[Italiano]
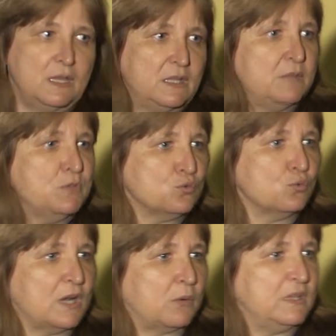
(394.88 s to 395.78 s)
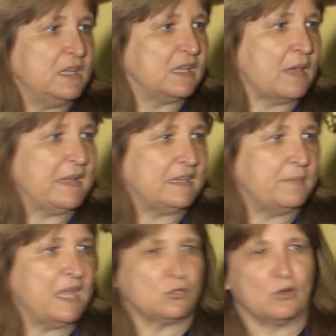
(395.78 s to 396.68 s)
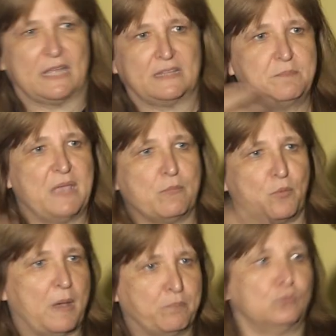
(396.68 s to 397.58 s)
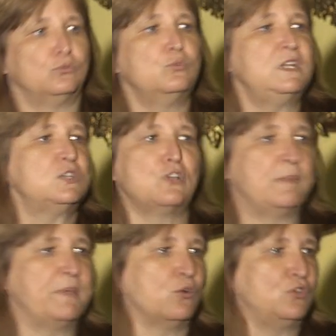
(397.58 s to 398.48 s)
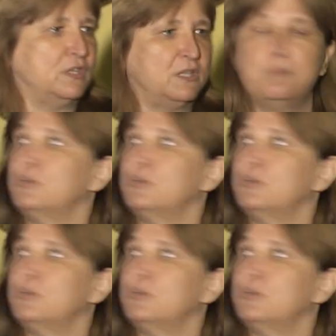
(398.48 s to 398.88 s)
eh, di, misura, quindi chiamata Metroland. Abbiamo appunto un'isola per ogni